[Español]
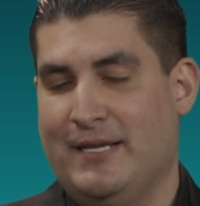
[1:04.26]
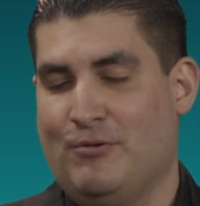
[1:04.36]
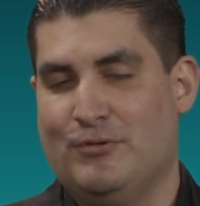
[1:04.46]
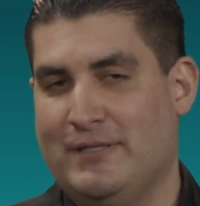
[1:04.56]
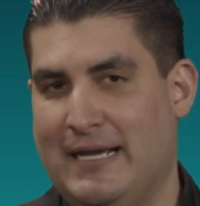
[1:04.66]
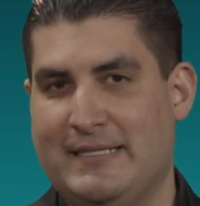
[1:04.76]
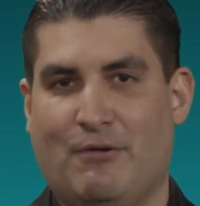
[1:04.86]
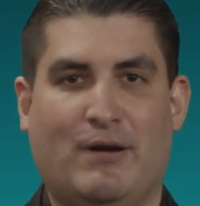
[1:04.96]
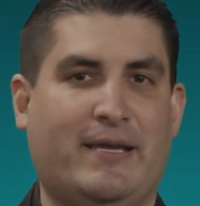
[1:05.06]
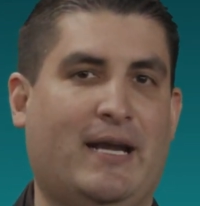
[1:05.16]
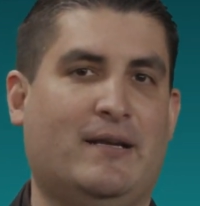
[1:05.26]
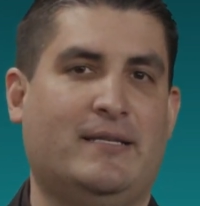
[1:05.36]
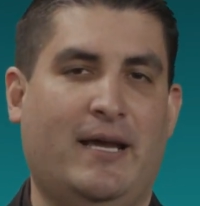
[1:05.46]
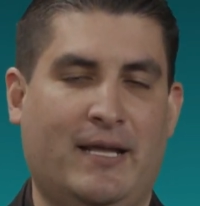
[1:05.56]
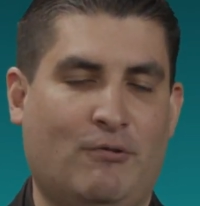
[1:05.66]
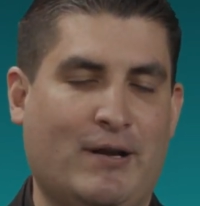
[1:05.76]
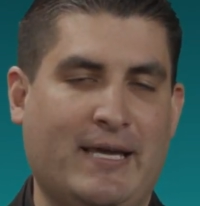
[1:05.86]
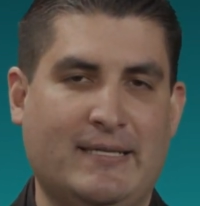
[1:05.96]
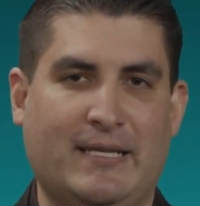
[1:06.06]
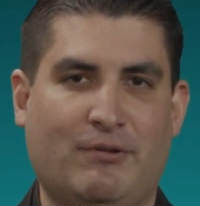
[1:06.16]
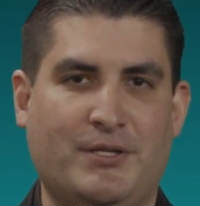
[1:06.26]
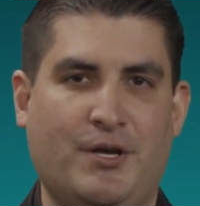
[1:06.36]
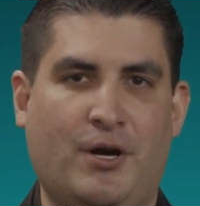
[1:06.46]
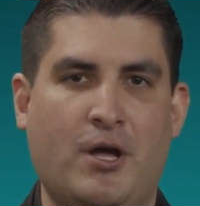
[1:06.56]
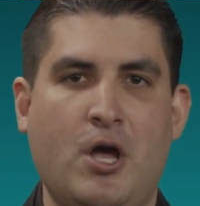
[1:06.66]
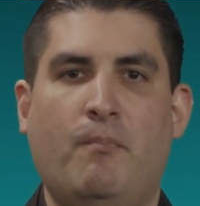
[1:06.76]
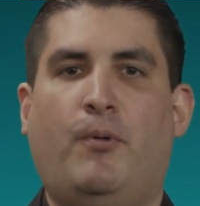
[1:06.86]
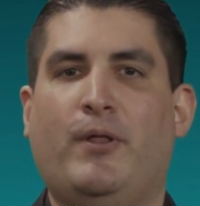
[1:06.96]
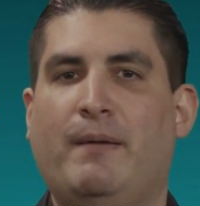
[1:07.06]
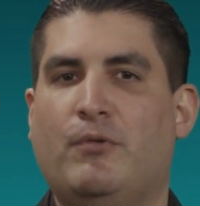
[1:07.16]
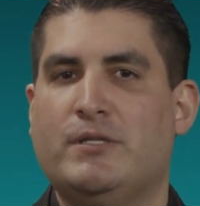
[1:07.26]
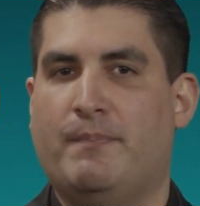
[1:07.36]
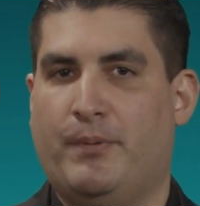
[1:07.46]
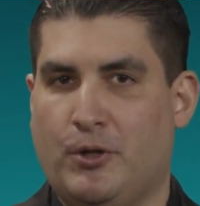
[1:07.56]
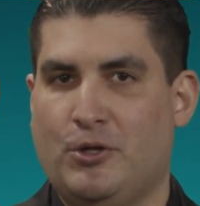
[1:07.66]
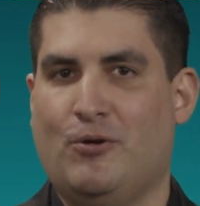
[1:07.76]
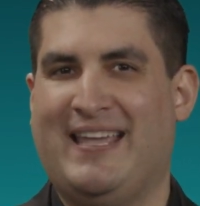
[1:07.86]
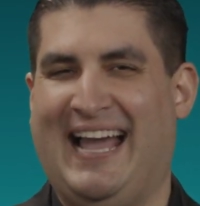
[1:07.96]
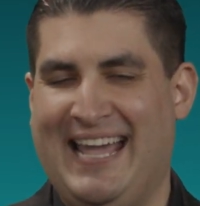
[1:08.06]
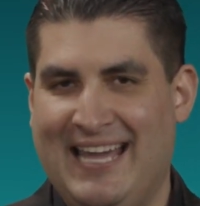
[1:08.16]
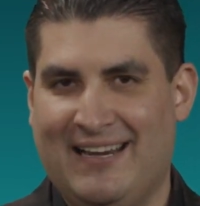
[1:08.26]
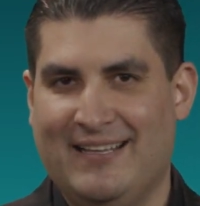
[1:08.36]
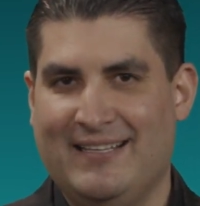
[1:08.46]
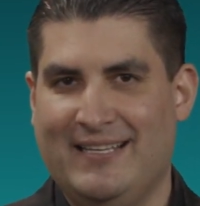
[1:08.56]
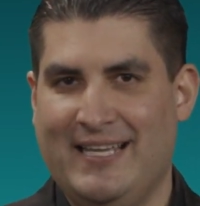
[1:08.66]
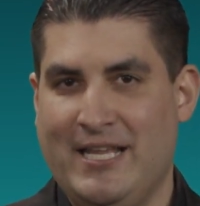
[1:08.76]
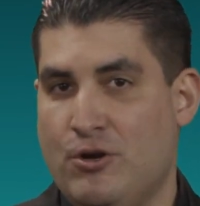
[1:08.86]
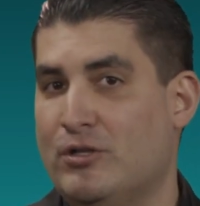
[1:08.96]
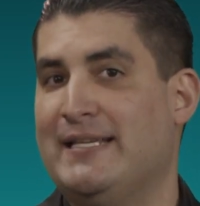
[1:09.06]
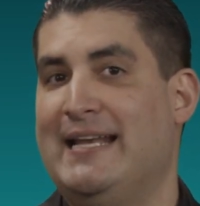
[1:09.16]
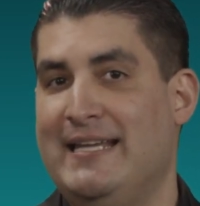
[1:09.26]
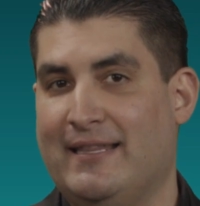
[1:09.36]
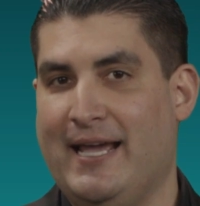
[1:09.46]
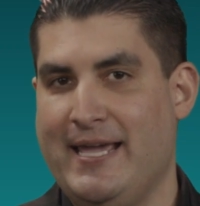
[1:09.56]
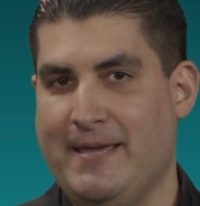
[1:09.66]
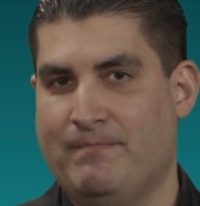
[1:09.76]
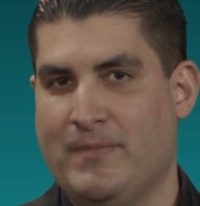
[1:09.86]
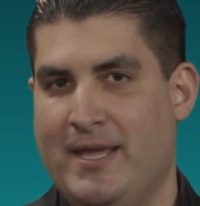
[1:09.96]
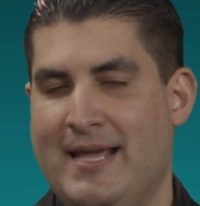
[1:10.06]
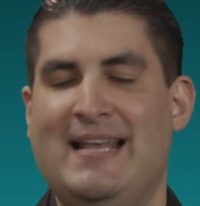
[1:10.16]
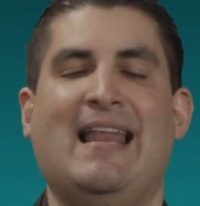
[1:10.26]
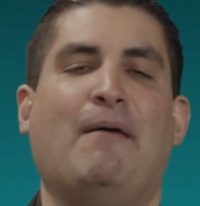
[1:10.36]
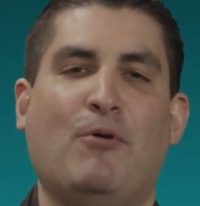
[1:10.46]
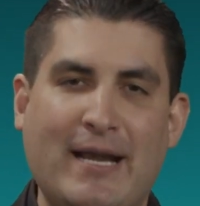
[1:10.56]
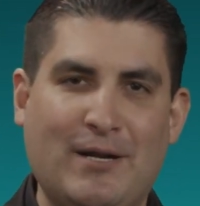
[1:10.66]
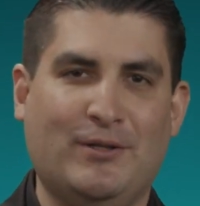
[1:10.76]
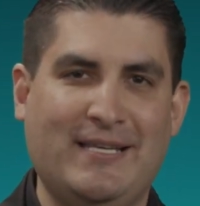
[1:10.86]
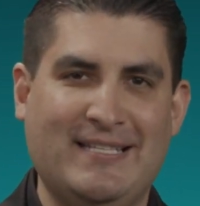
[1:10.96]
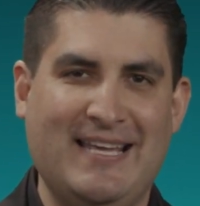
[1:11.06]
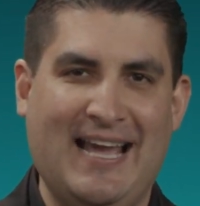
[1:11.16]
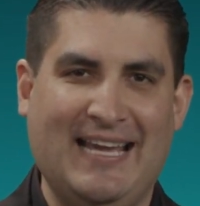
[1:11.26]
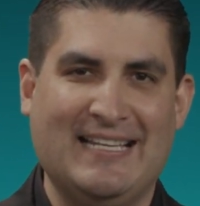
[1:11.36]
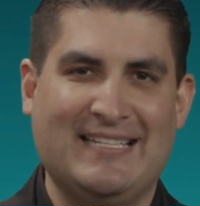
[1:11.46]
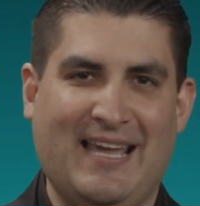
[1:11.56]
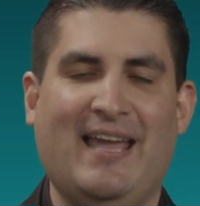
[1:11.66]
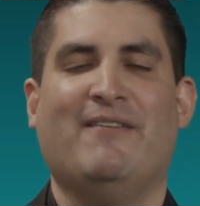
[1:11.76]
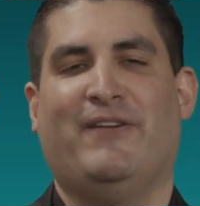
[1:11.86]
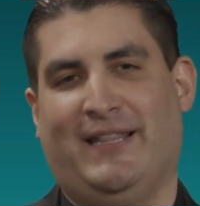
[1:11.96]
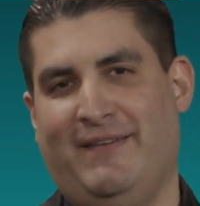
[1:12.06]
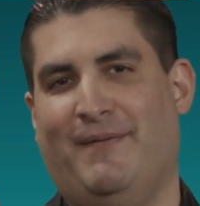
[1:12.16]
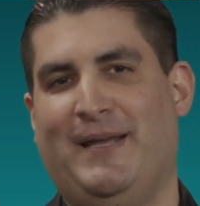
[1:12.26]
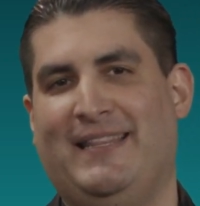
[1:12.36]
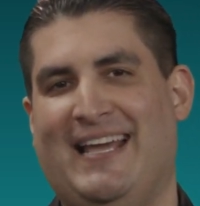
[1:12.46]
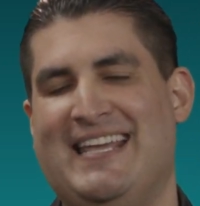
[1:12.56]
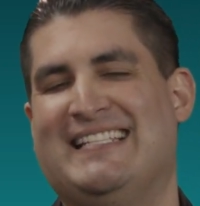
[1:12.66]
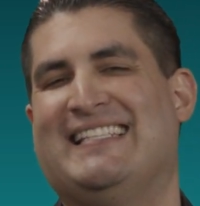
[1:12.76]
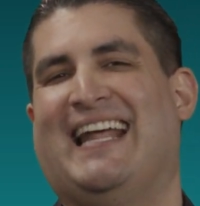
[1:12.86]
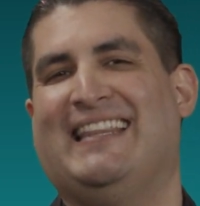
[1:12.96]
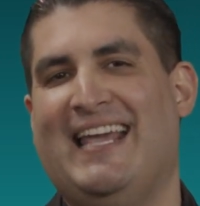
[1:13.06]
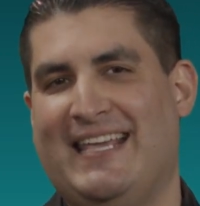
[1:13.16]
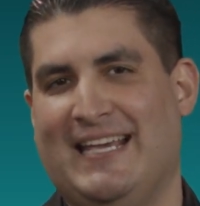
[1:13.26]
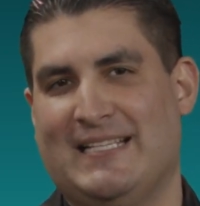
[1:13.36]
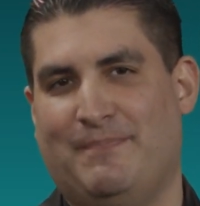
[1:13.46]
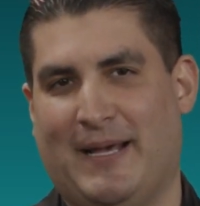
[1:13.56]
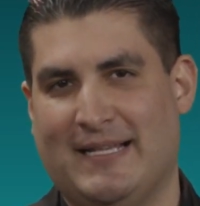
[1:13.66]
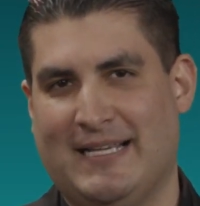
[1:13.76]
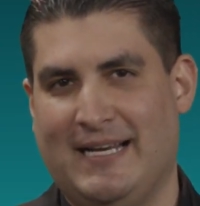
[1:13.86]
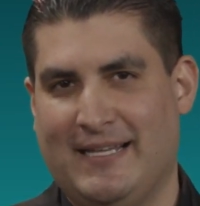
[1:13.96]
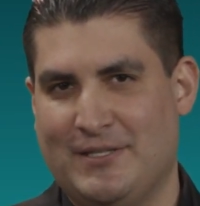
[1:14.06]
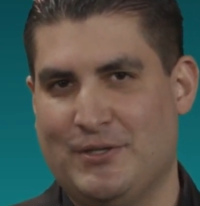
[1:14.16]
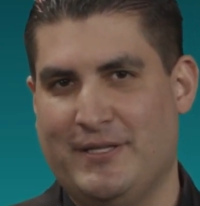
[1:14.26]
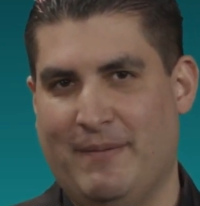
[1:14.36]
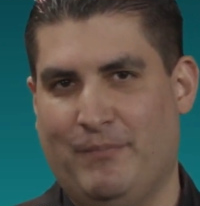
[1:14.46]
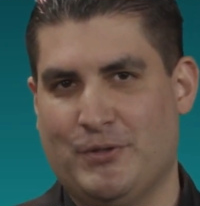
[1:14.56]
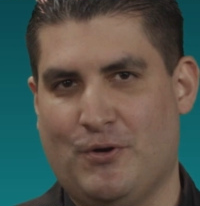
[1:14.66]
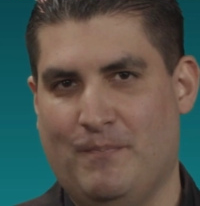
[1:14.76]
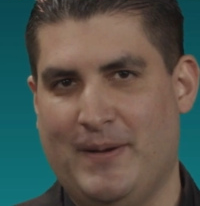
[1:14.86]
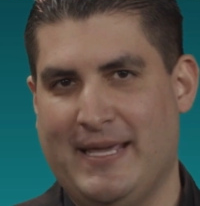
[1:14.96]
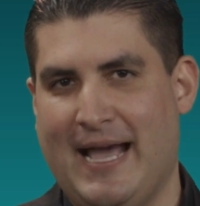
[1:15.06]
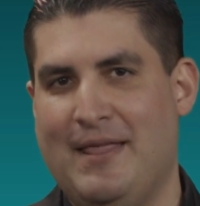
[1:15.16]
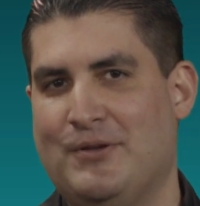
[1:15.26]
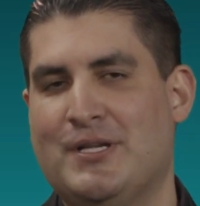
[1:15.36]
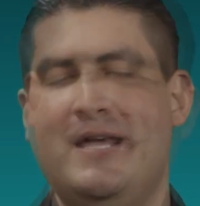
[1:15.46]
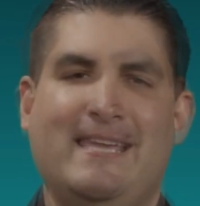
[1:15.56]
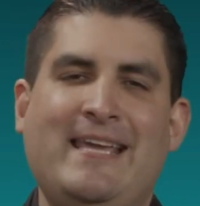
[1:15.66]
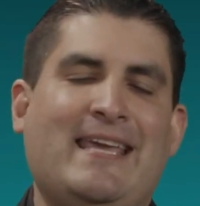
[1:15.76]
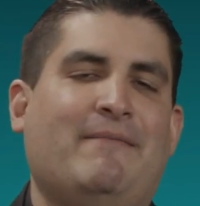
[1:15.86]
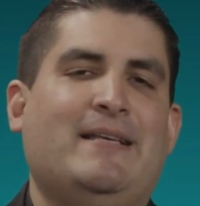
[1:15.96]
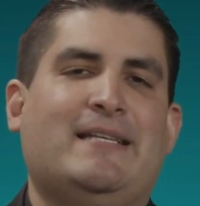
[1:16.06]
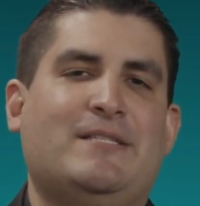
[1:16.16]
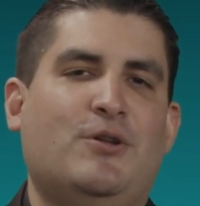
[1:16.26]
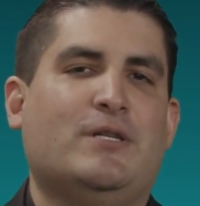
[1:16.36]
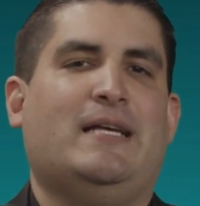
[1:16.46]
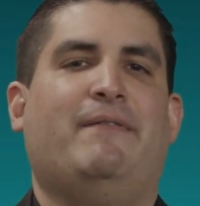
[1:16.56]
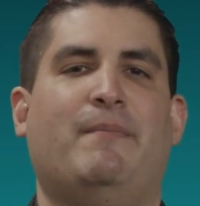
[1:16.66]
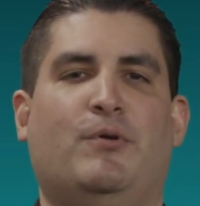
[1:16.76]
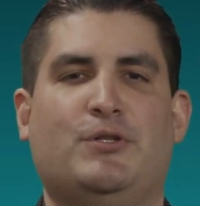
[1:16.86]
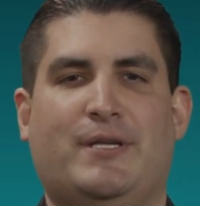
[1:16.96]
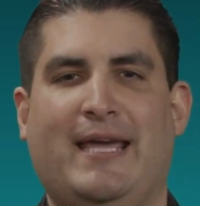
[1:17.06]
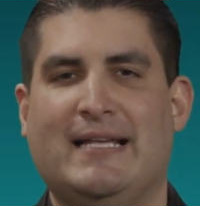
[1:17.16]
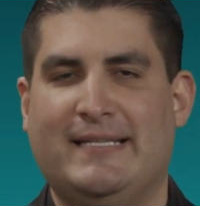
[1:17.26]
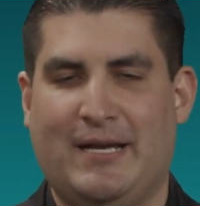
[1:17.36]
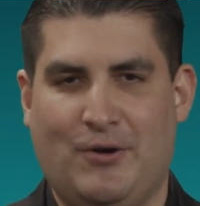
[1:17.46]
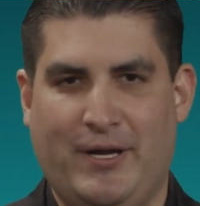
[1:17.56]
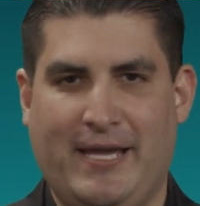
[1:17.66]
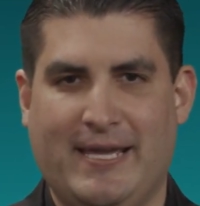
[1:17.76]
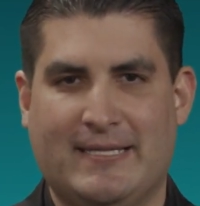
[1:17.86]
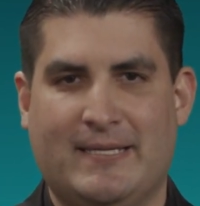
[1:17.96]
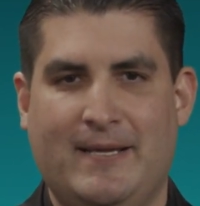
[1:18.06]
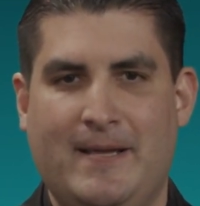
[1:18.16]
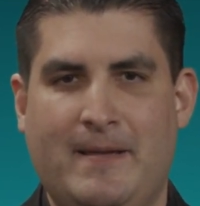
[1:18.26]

circunstancia, en cualquier, en cualquier situación, podemos de pronto caer y no salir de ahí. La buena noticia es que efectivamente hay estrategias para salir de esos tiempos complicados y que a veces no sabemos qué hacer con ellas.